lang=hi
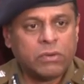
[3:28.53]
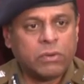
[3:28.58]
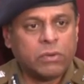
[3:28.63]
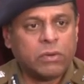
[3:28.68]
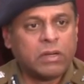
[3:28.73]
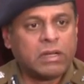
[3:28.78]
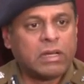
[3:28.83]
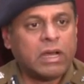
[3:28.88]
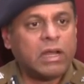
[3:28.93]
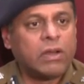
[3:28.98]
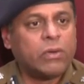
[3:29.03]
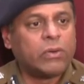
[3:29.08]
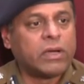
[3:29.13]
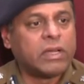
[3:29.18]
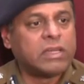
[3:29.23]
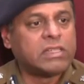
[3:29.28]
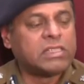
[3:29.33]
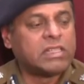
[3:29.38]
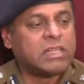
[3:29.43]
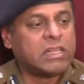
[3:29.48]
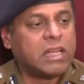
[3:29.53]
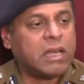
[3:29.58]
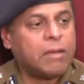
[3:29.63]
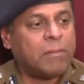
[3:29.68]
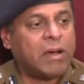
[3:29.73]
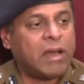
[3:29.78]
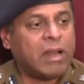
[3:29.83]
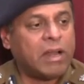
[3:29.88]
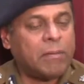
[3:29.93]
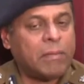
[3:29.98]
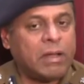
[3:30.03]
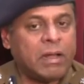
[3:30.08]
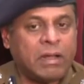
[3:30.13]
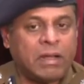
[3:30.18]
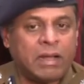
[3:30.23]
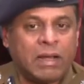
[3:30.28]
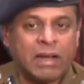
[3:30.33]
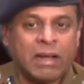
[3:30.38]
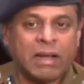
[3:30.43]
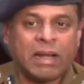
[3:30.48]
उनका लोकेशन के बारे में
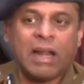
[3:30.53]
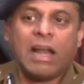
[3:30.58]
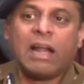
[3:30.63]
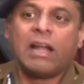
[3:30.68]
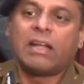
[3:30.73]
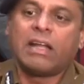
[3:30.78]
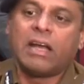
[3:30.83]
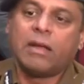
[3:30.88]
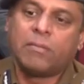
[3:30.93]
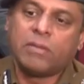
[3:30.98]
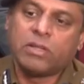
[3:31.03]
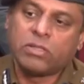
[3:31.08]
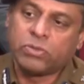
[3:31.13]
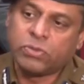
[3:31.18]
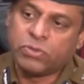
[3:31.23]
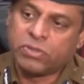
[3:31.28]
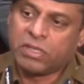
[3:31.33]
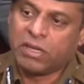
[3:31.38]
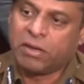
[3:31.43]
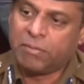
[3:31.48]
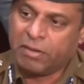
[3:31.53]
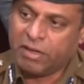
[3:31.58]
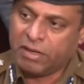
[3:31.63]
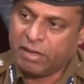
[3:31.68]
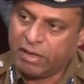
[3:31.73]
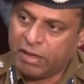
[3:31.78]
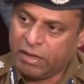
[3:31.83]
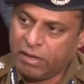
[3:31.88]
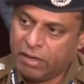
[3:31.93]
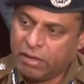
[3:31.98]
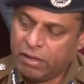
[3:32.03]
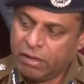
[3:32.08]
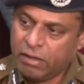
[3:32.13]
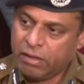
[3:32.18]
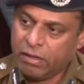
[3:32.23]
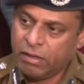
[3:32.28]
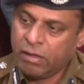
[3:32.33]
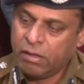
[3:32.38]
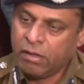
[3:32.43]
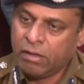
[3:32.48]
रियल टाइम का सूचना मिल
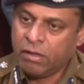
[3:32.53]
गया